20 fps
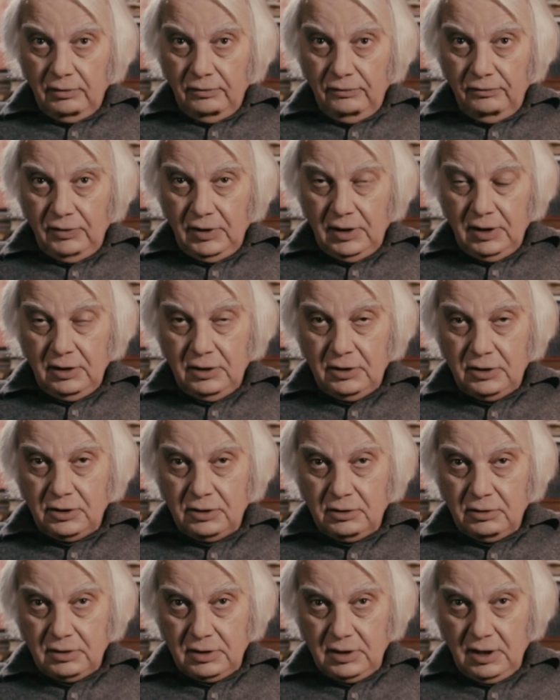видит,
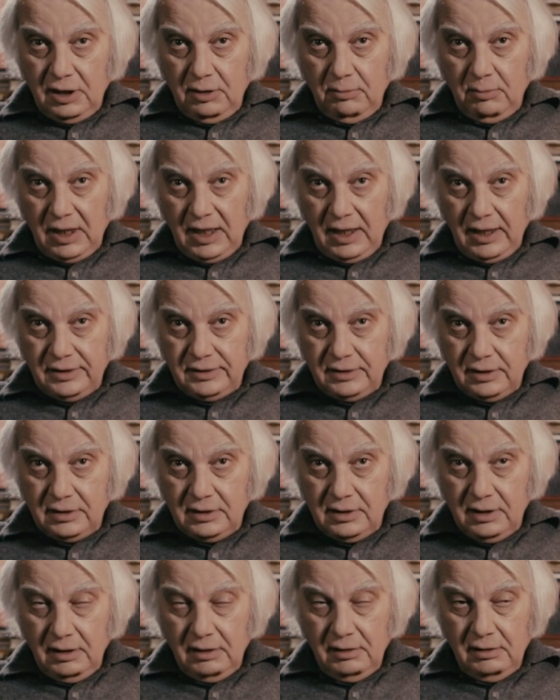что среди
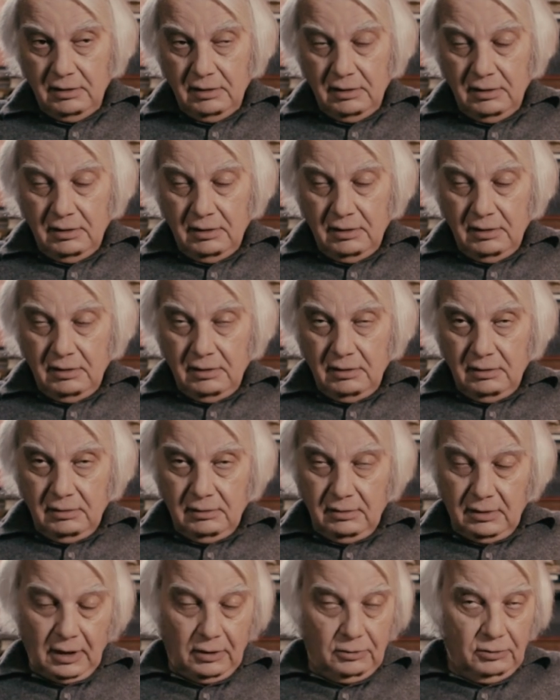молящихся –
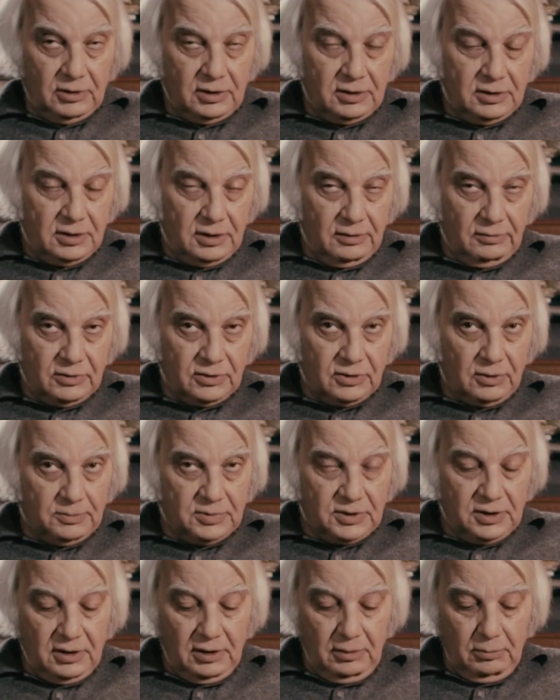находится его
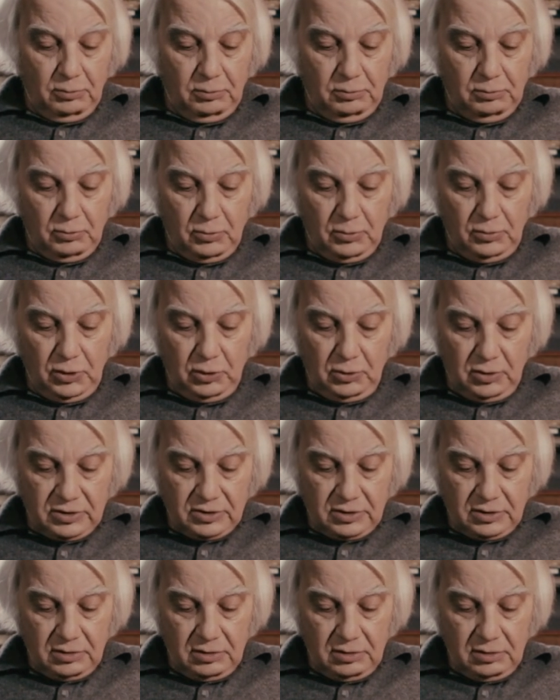собственный
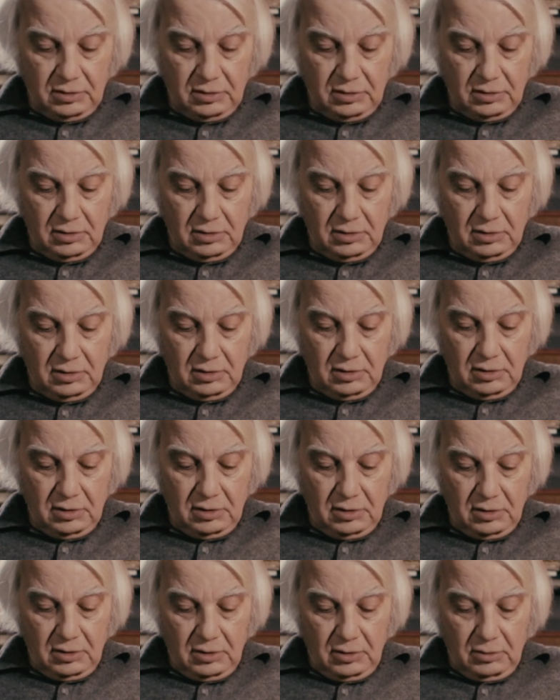нос.
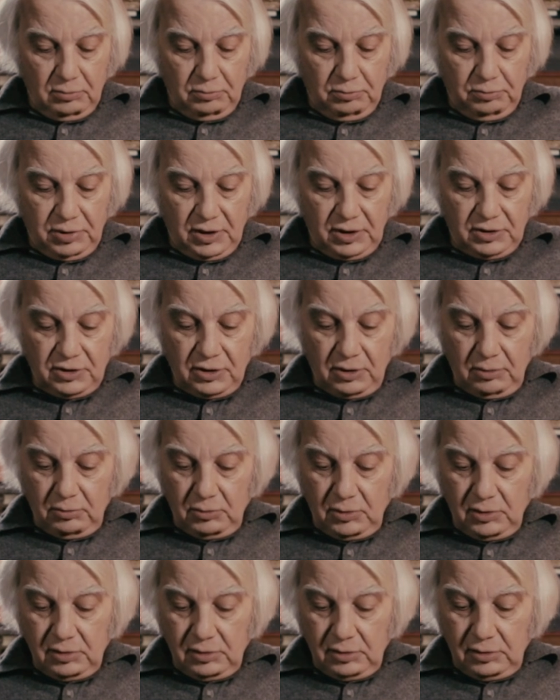Причем
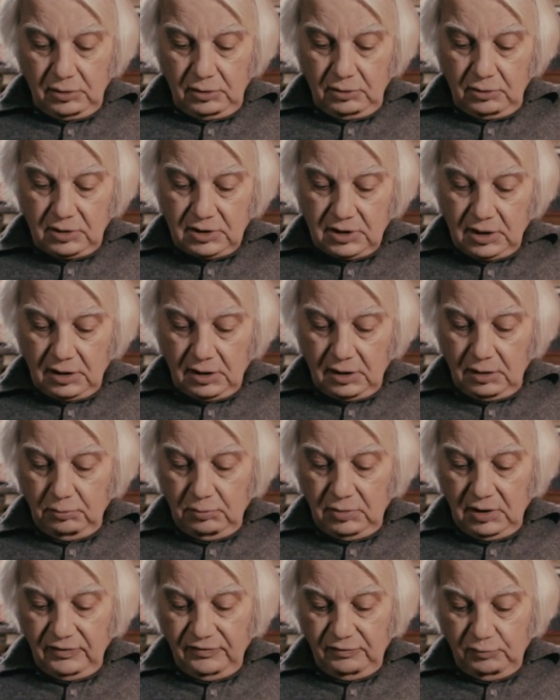нос этот
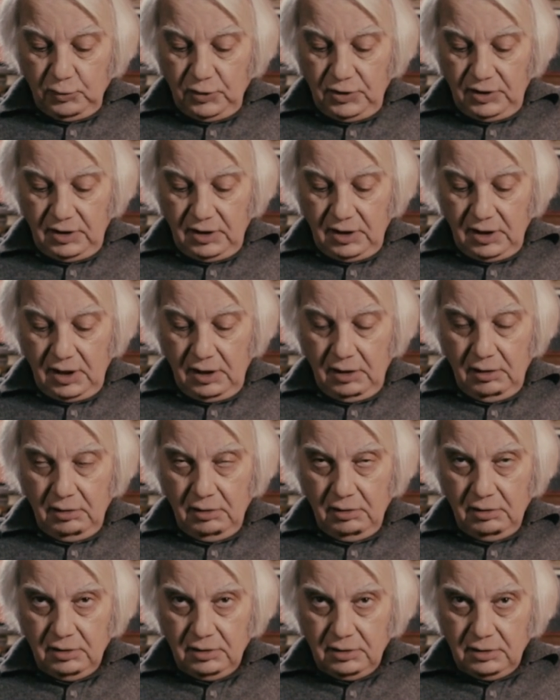был в мундире,
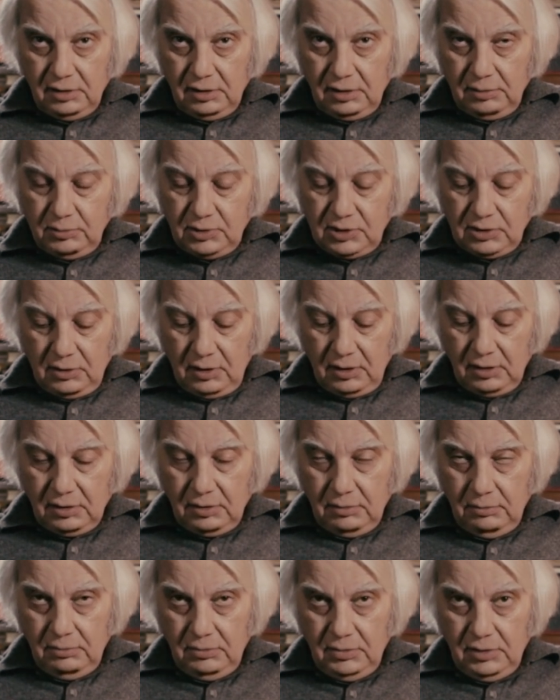шитым
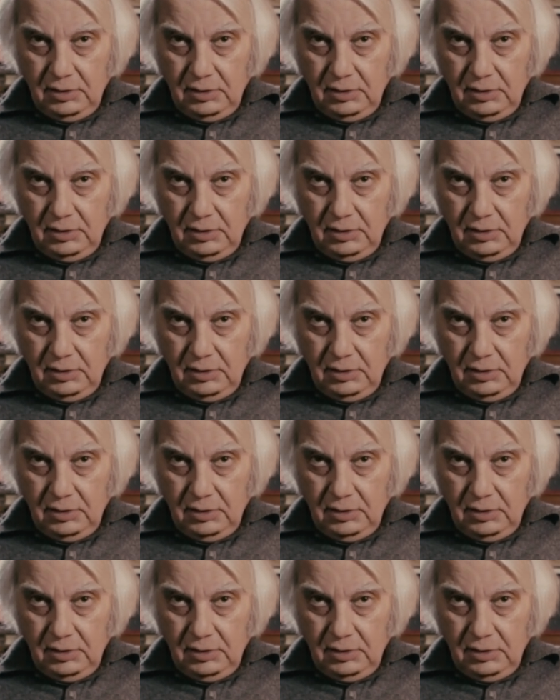золотом,